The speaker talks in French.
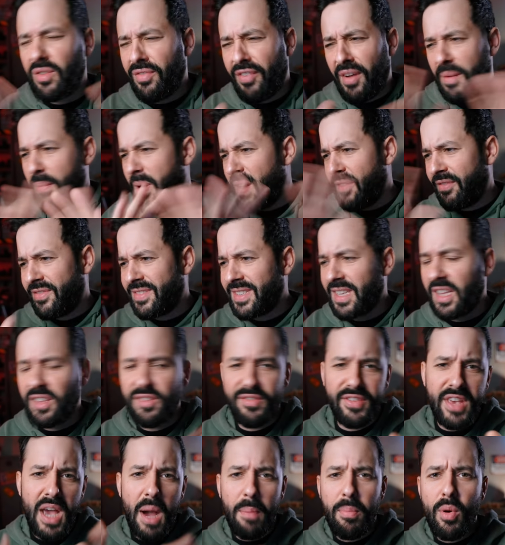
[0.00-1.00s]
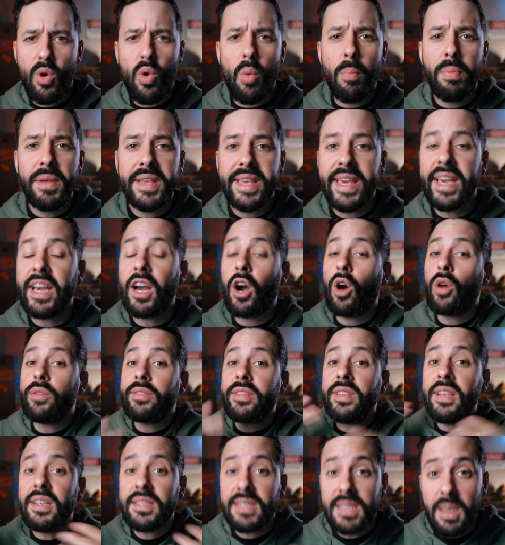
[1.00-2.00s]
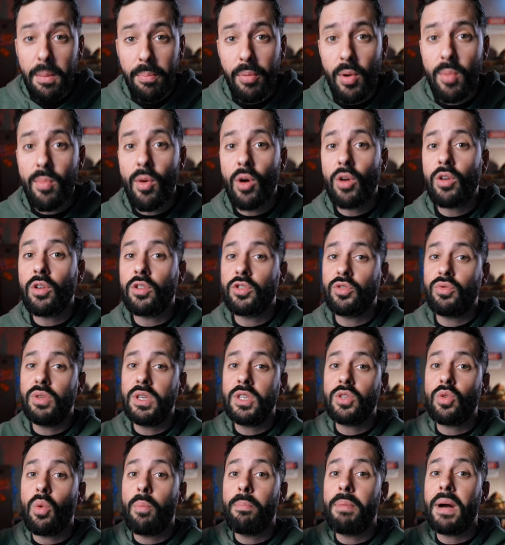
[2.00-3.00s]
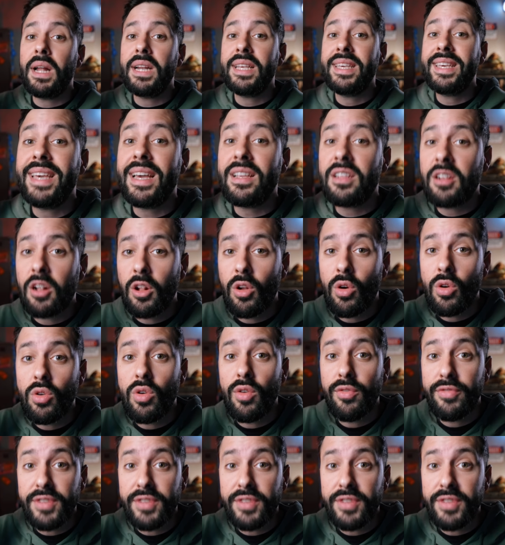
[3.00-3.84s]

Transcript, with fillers: Enfin bref, ça devient un peu compliqué. Retenez simplement qu'en Suisse, on parle quatre langues